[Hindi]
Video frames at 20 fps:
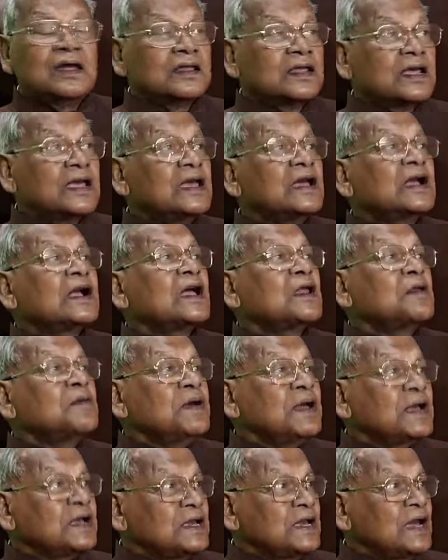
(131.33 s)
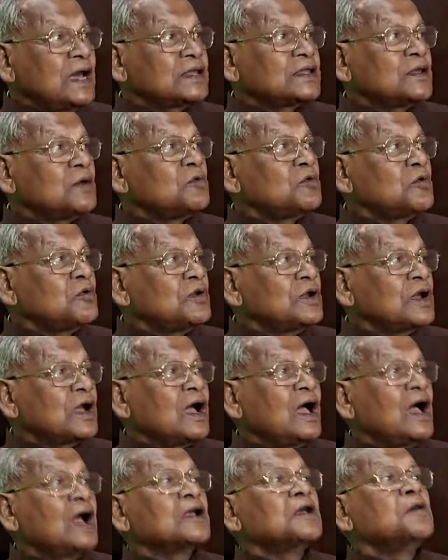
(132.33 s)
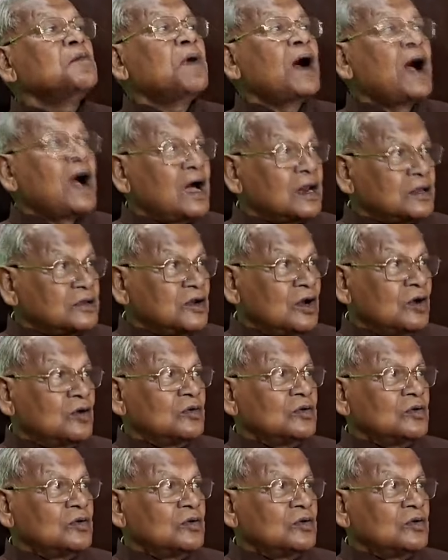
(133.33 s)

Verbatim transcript: तो ये कन्वे किया तब उन्होंने कहा कि बाहर जाओ